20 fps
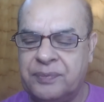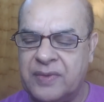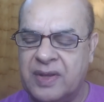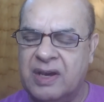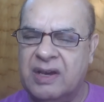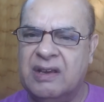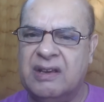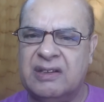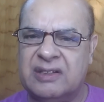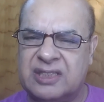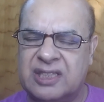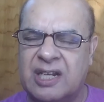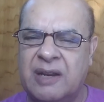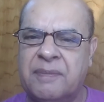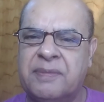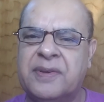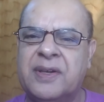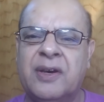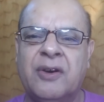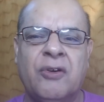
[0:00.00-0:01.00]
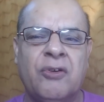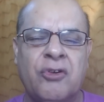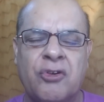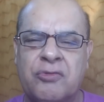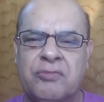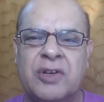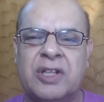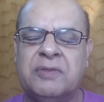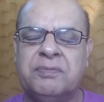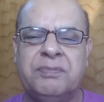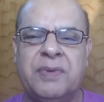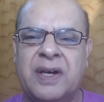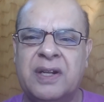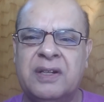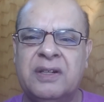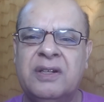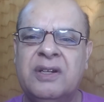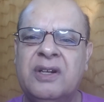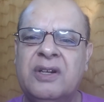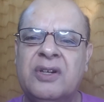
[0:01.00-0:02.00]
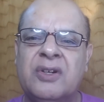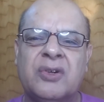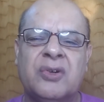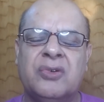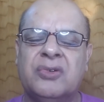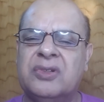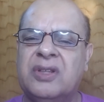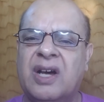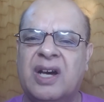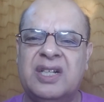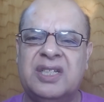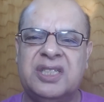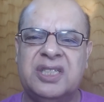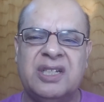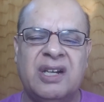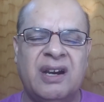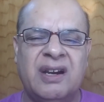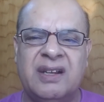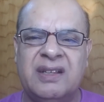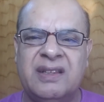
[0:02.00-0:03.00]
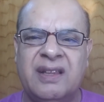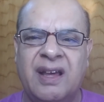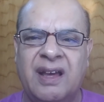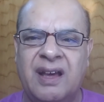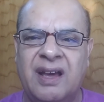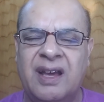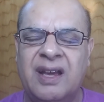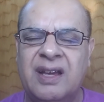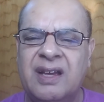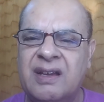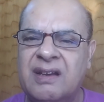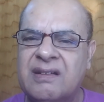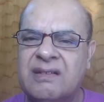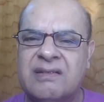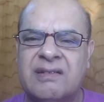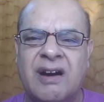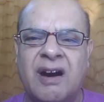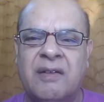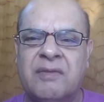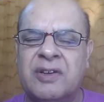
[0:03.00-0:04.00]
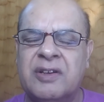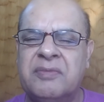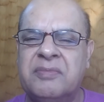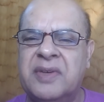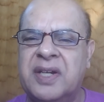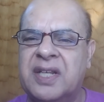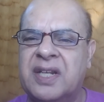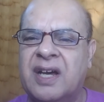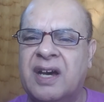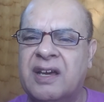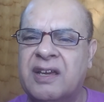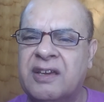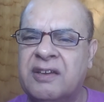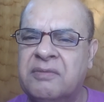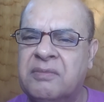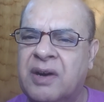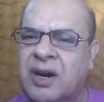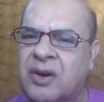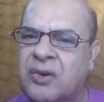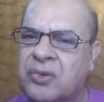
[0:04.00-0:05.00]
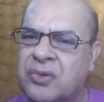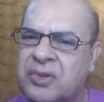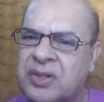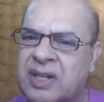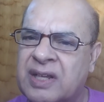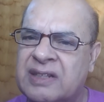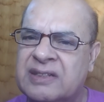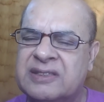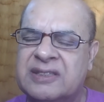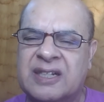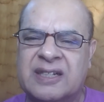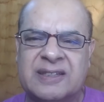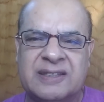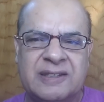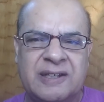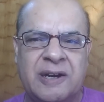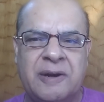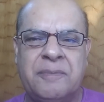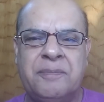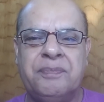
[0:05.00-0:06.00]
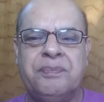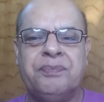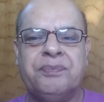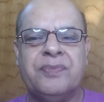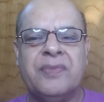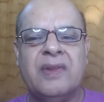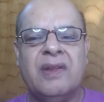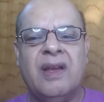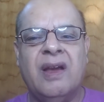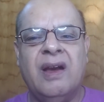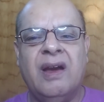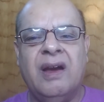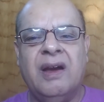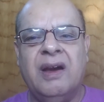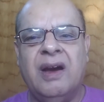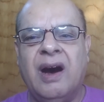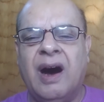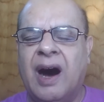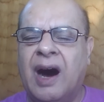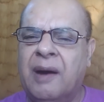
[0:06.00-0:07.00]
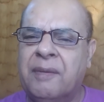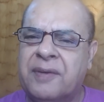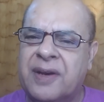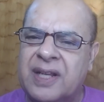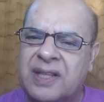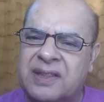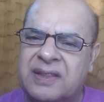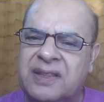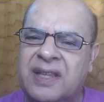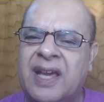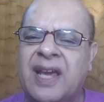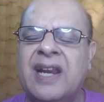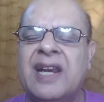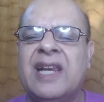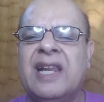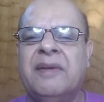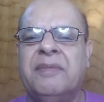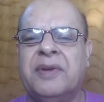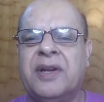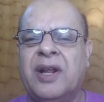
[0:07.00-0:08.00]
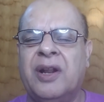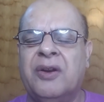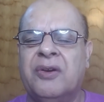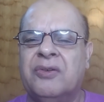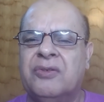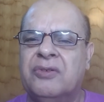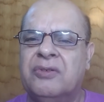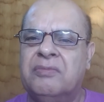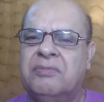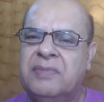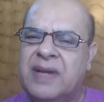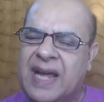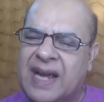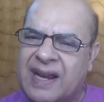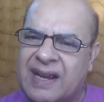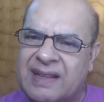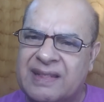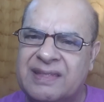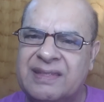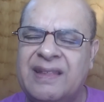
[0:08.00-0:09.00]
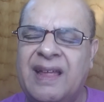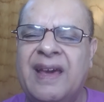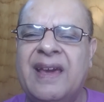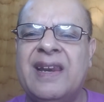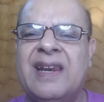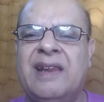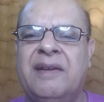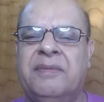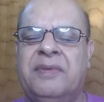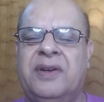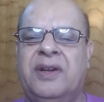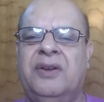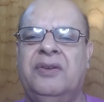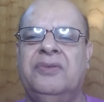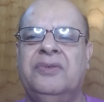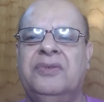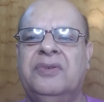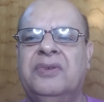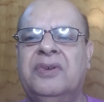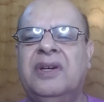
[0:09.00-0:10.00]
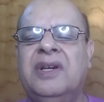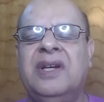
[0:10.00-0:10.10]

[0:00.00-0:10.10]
यसरफ की हरमत पर खुदा शाहिद है कामल मेरा ईमा हो नहीं सकता आप कितने ही लिबरल हों मैं कितना ही लिबरल हूँ